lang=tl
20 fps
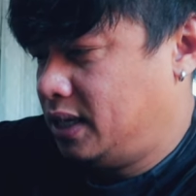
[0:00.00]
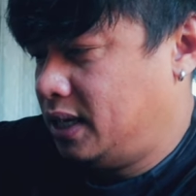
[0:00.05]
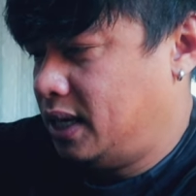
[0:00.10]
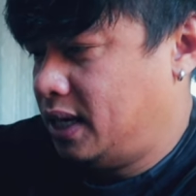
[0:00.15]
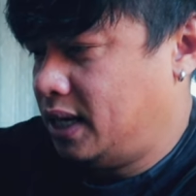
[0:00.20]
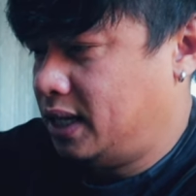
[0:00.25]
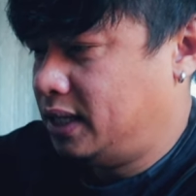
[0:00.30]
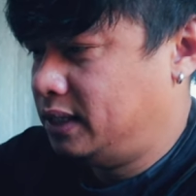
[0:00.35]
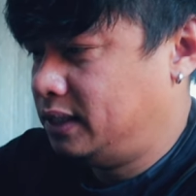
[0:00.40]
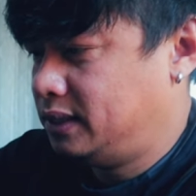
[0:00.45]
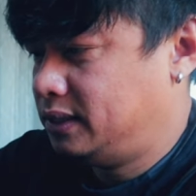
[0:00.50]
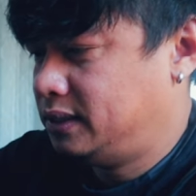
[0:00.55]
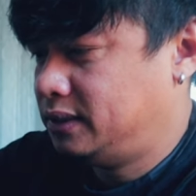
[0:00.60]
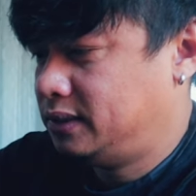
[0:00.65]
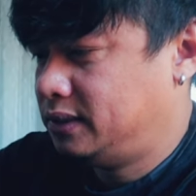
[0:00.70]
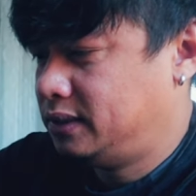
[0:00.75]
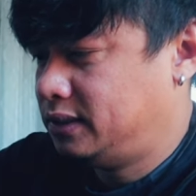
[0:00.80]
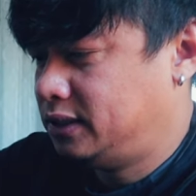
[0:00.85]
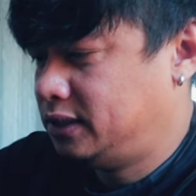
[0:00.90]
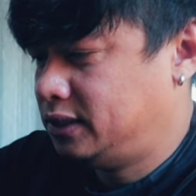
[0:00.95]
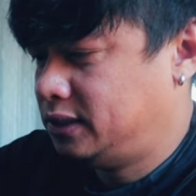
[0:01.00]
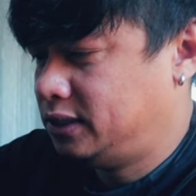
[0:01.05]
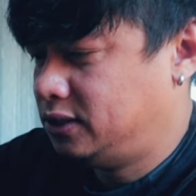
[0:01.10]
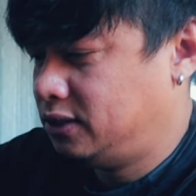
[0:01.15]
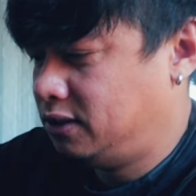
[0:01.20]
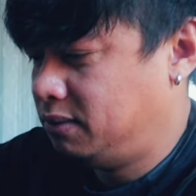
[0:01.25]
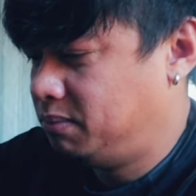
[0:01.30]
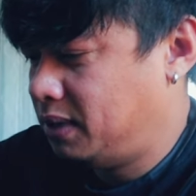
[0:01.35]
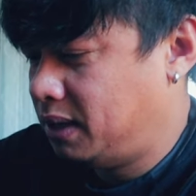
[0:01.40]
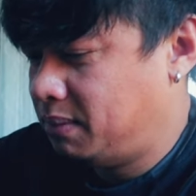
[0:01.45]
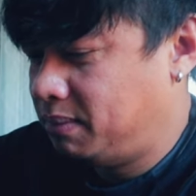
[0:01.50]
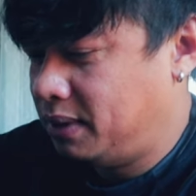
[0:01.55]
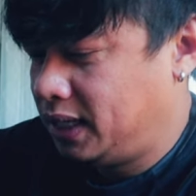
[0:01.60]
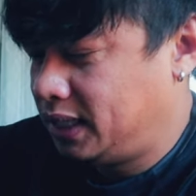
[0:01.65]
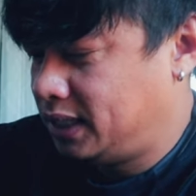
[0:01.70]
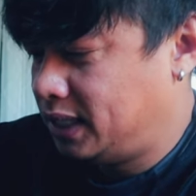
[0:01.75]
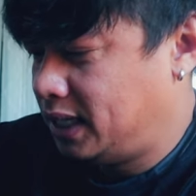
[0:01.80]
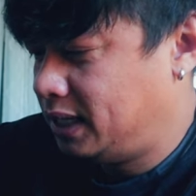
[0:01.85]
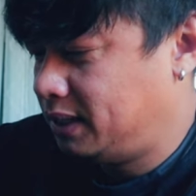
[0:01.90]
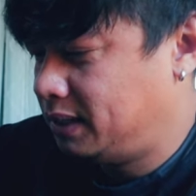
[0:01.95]
Yan. So,
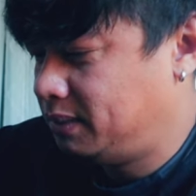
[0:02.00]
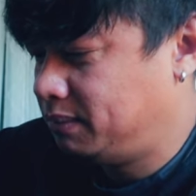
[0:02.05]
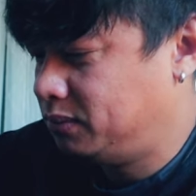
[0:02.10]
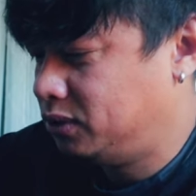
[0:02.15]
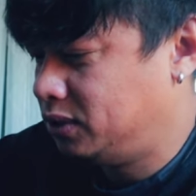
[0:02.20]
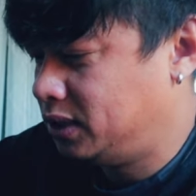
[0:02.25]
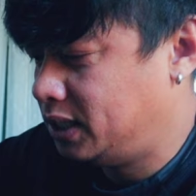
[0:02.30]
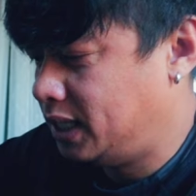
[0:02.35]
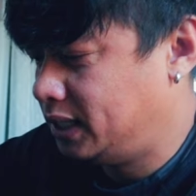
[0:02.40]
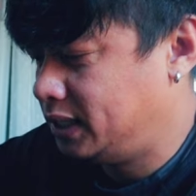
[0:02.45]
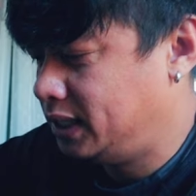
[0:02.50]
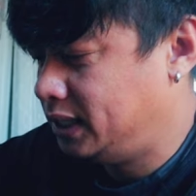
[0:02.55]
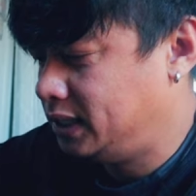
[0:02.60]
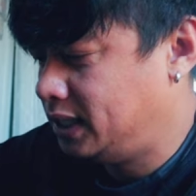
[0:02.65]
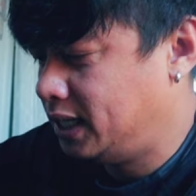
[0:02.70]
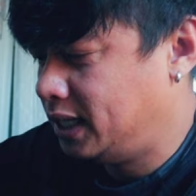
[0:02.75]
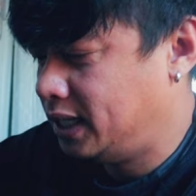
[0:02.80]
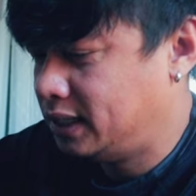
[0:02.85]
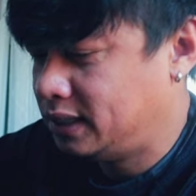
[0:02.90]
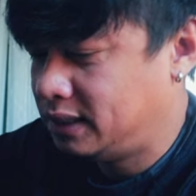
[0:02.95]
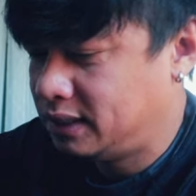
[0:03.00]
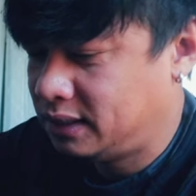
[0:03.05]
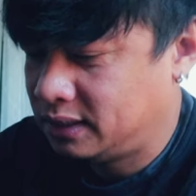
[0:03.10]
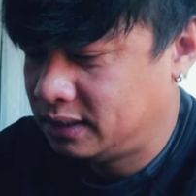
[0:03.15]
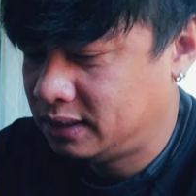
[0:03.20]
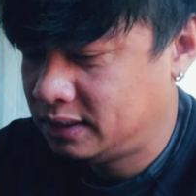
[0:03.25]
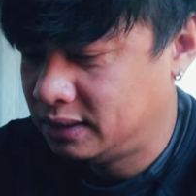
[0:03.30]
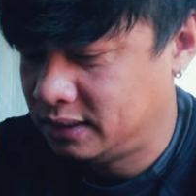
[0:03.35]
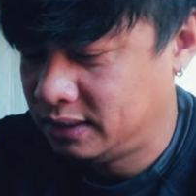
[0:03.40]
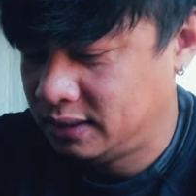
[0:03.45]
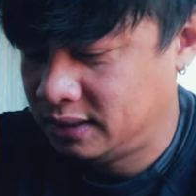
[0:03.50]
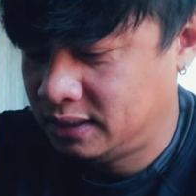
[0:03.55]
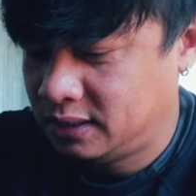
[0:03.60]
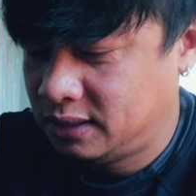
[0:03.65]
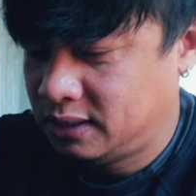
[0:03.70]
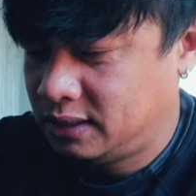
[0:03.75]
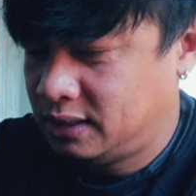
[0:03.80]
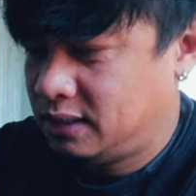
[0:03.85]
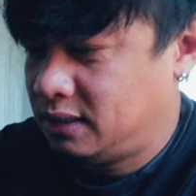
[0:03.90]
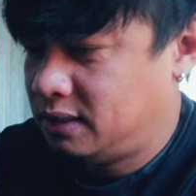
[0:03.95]
babalik muna, muna natin yan.
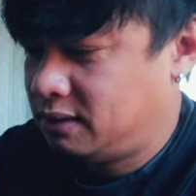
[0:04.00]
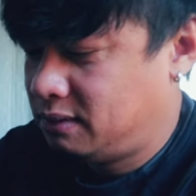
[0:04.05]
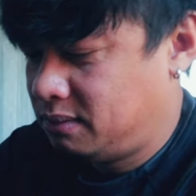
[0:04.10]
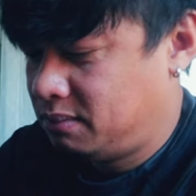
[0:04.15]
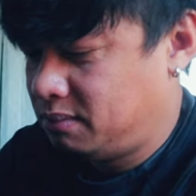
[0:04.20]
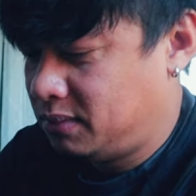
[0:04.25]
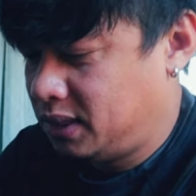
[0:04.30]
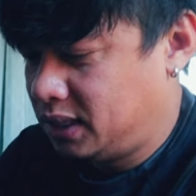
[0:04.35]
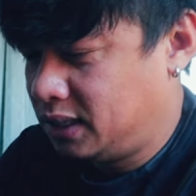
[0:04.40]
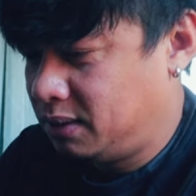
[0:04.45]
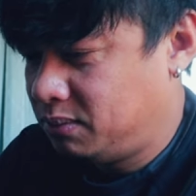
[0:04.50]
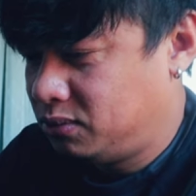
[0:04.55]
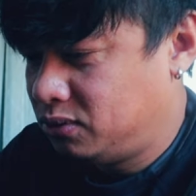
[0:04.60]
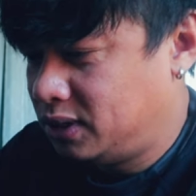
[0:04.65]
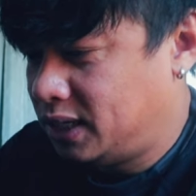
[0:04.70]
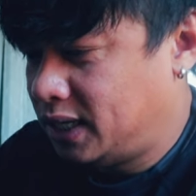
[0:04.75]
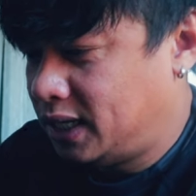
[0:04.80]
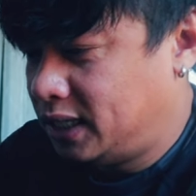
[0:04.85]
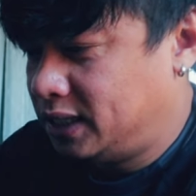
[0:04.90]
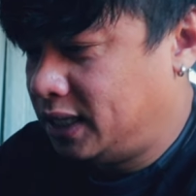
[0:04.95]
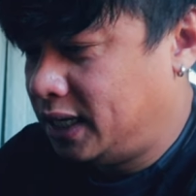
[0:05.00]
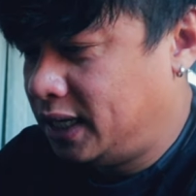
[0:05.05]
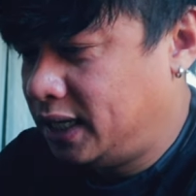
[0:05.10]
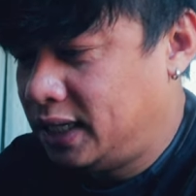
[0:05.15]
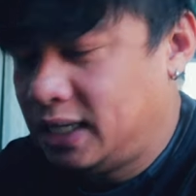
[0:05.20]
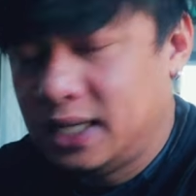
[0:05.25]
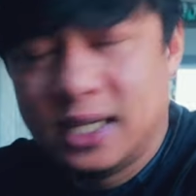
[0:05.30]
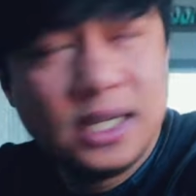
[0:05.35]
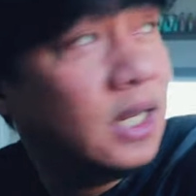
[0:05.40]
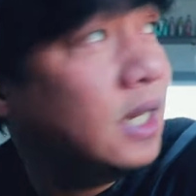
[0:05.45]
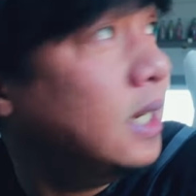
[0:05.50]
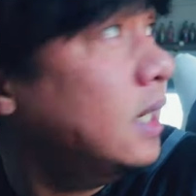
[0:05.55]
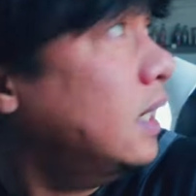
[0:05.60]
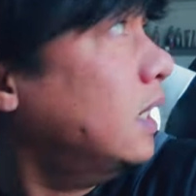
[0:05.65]
Balik ka muna dahil